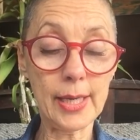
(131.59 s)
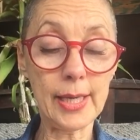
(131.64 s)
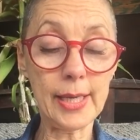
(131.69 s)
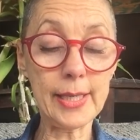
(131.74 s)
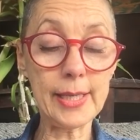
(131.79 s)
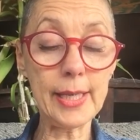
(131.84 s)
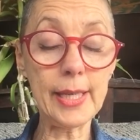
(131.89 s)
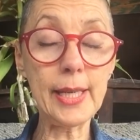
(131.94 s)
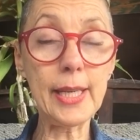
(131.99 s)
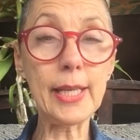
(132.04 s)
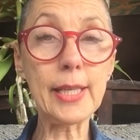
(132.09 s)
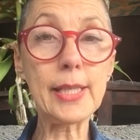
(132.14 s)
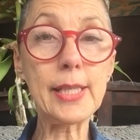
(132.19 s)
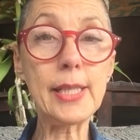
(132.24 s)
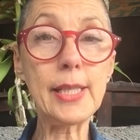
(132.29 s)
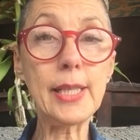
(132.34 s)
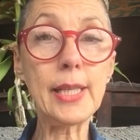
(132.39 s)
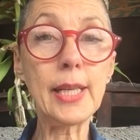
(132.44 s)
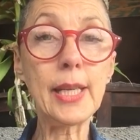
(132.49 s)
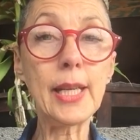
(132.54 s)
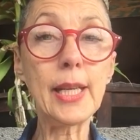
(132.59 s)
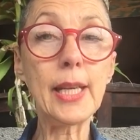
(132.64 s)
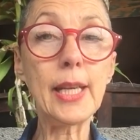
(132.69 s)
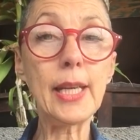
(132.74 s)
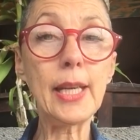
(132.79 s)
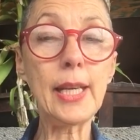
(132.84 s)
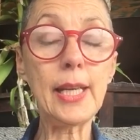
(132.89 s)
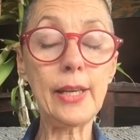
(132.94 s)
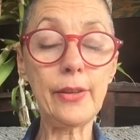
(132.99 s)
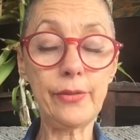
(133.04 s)
les énergies
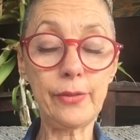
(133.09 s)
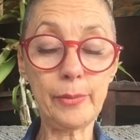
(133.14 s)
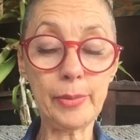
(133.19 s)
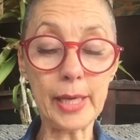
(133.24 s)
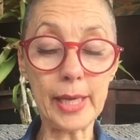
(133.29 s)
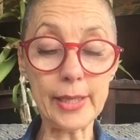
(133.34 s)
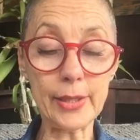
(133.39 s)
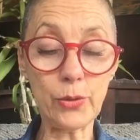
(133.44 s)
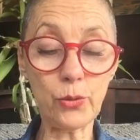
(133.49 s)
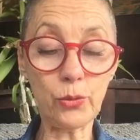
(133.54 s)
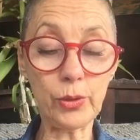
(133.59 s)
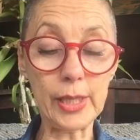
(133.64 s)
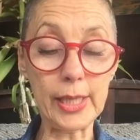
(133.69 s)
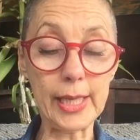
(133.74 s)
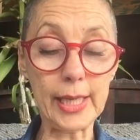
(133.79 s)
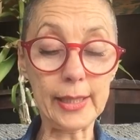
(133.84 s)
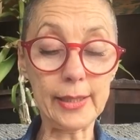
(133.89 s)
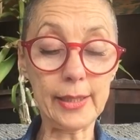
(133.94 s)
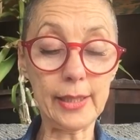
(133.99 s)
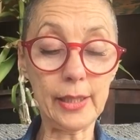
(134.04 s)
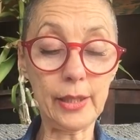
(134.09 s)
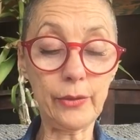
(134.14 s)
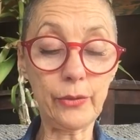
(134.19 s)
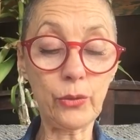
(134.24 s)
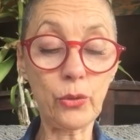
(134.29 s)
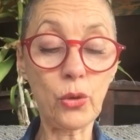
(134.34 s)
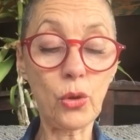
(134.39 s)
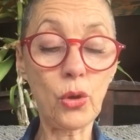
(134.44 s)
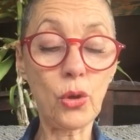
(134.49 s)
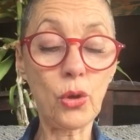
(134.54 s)
et les vibrations négatives